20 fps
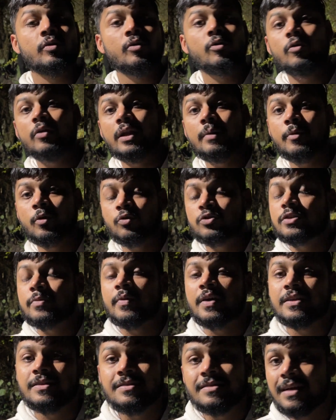उन लोगों ने अभी कुछ
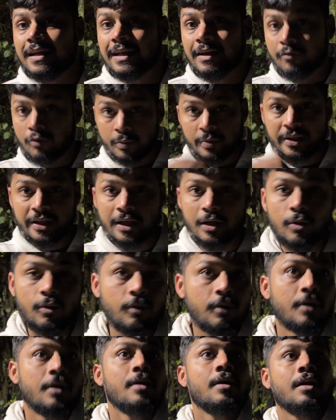इमेजेस डाली हैं वो भी देख लो
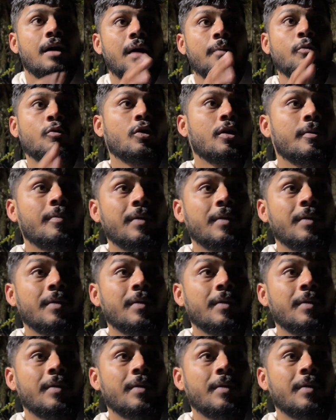अब कुल